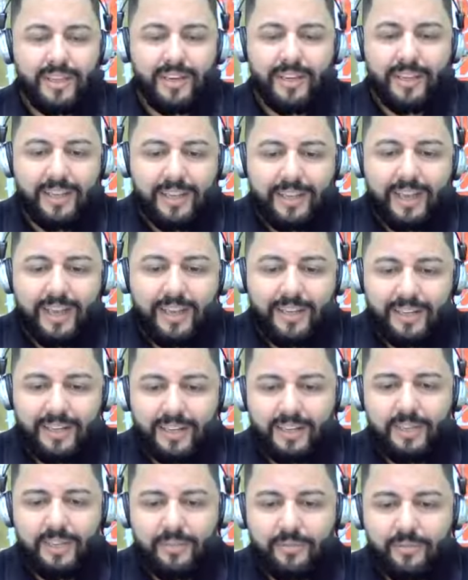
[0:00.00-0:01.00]
elencar
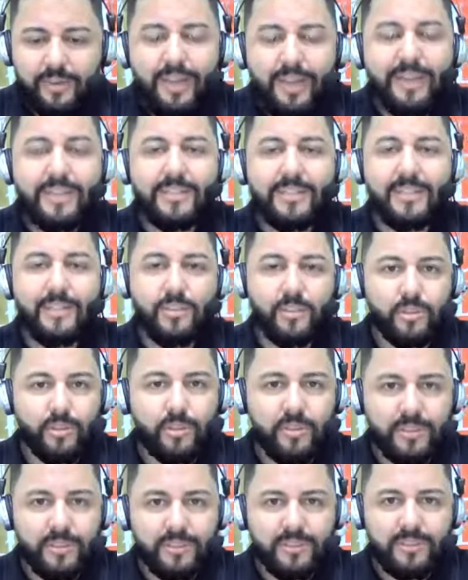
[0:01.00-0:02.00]
aqui várias
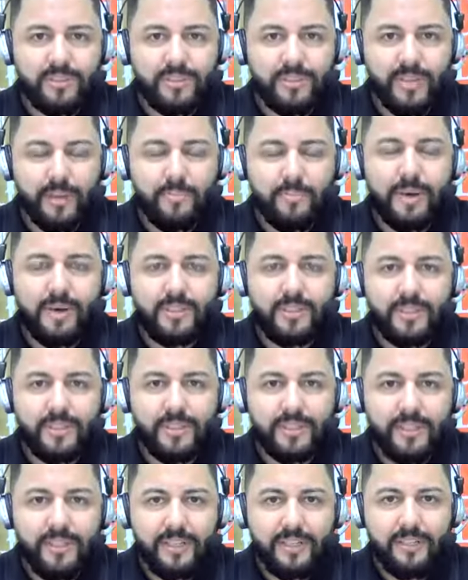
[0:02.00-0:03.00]
lições a
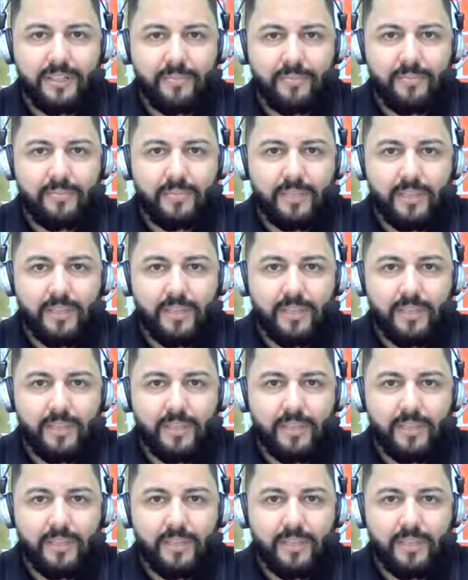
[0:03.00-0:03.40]
partir dele.